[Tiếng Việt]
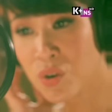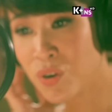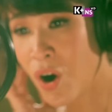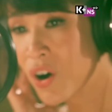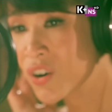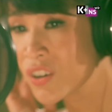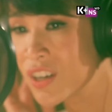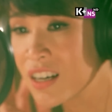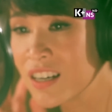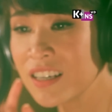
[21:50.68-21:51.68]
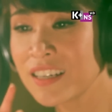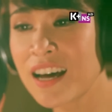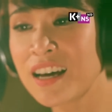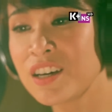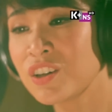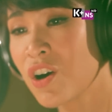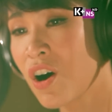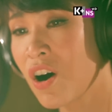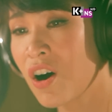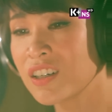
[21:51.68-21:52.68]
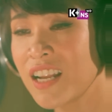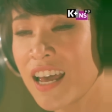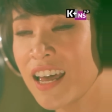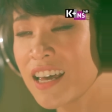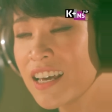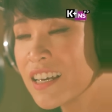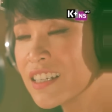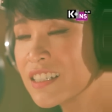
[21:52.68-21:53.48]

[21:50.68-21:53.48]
sao cõi đời này đỏ đen